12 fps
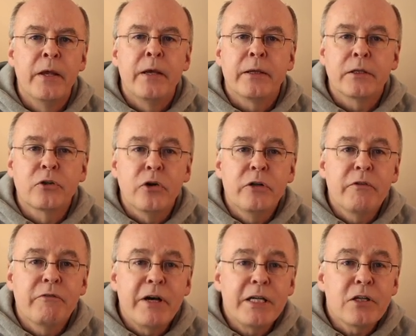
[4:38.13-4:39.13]
Dann können wir
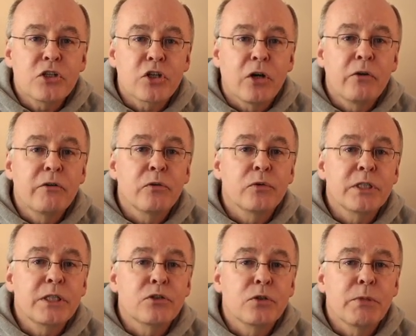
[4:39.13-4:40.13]
weiterschauen und
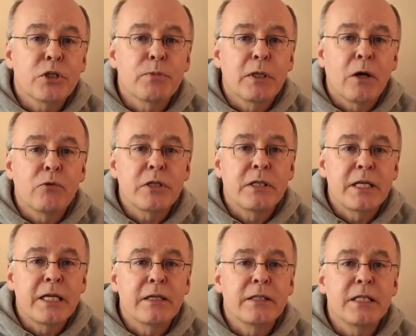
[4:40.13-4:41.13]
sehen zum Beispiel lauter
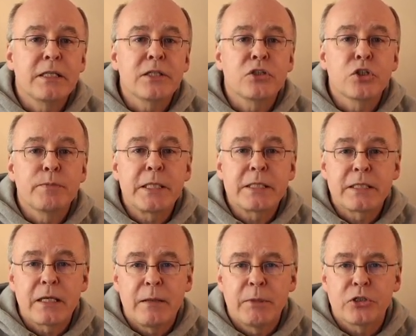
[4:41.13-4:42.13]
Dinge, die in diesen spitzen
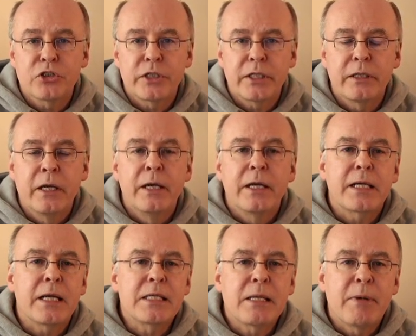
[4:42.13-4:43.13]
Klammern stehen.
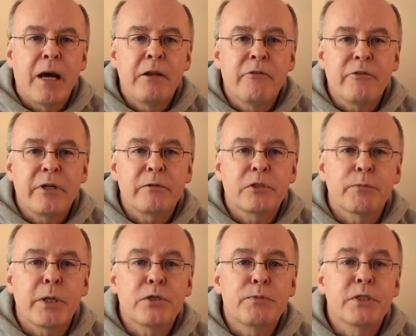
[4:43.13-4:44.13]
Ganz am Anfang
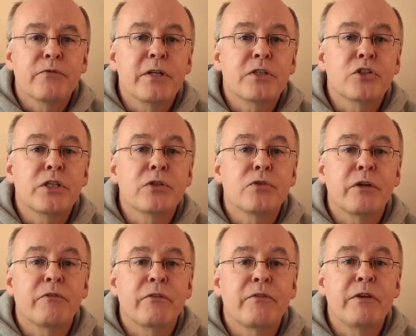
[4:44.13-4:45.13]
beispielsweise steht so
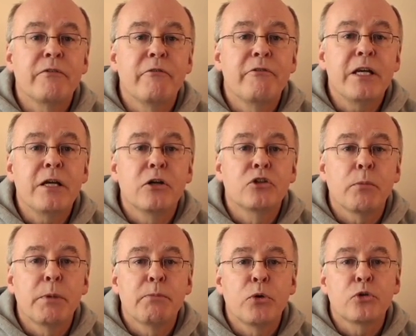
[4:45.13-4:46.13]
etwas wie W
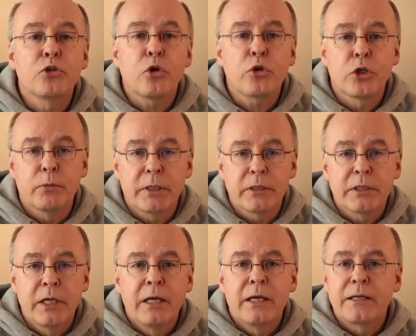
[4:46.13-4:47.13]
Doppelpunkt Document.
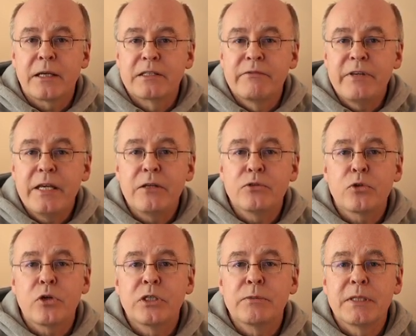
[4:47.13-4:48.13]
Das W, so
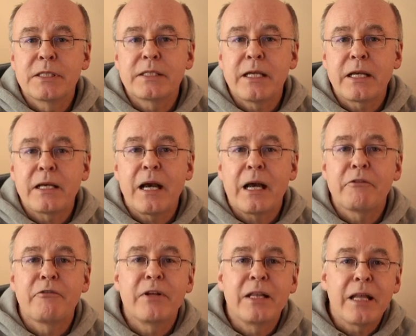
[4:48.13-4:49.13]
könnte man sich denken, hat
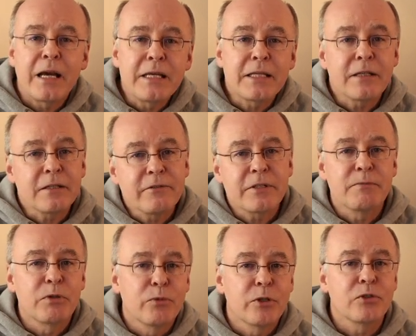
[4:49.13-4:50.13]
vielleicht etwas mit
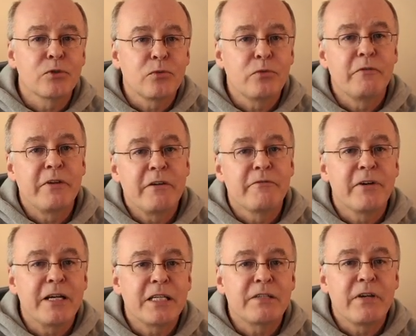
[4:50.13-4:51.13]
Word zu tun. Wer
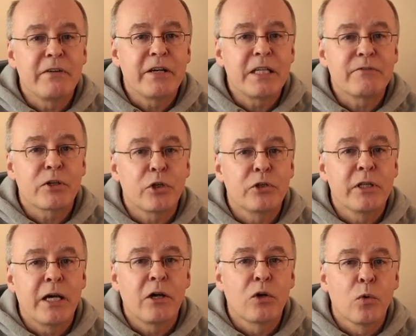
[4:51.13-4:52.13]
weiß, wer weiß, wir könnten
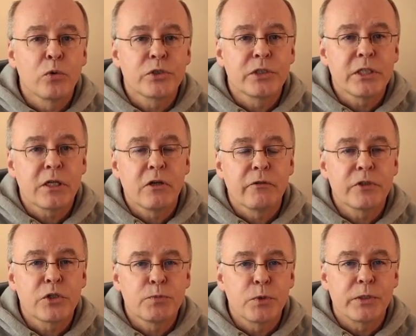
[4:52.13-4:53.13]
einer großen Sache auf der
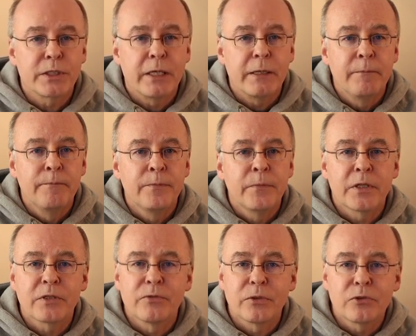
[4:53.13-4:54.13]
Spur sein.
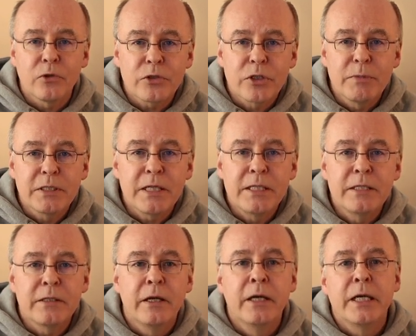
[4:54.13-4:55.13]
Das Wort Document
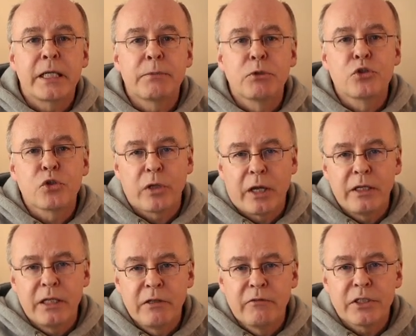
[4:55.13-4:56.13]
dahinter gibt uns schon einen
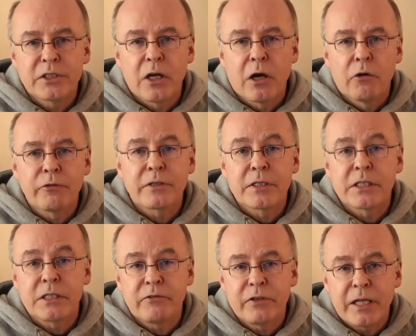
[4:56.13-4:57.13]
Hinweis darauf, dass es
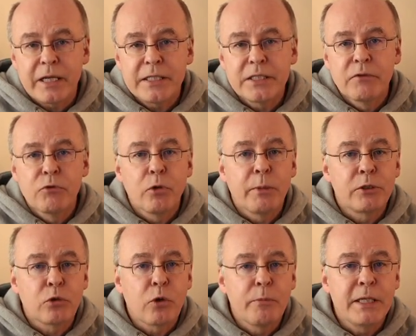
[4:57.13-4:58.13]
sich vielleicht hier wohl um ein
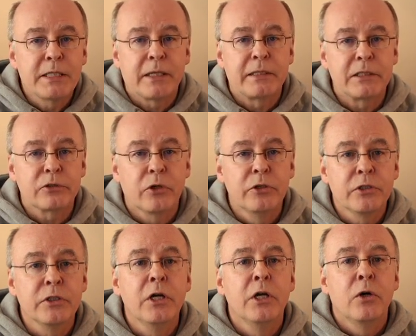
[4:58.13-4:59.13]
Dokument handeln könnte.
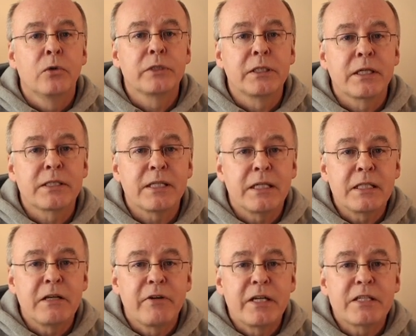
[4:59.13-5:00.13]
Und
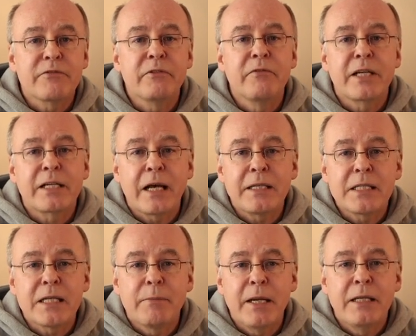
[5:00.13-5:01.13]
interessanterweise finden wir ganz
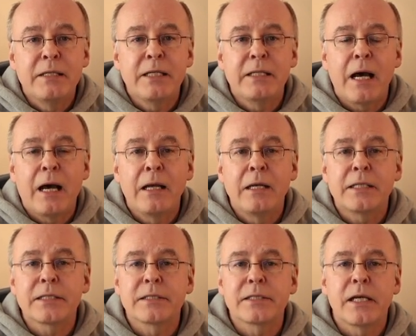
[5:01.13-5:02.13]
am Ende in der
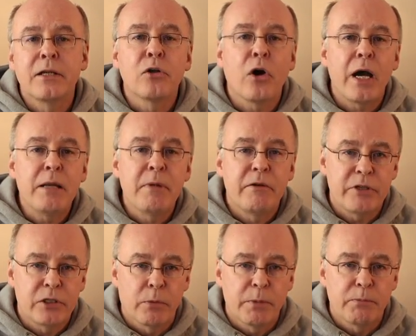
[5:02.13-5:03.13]
allerletzten Zeile noch einmal W
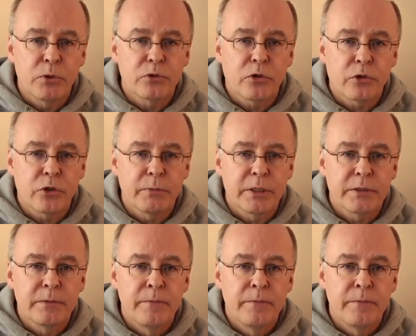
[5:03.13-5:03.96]
Doppelpunkt Document.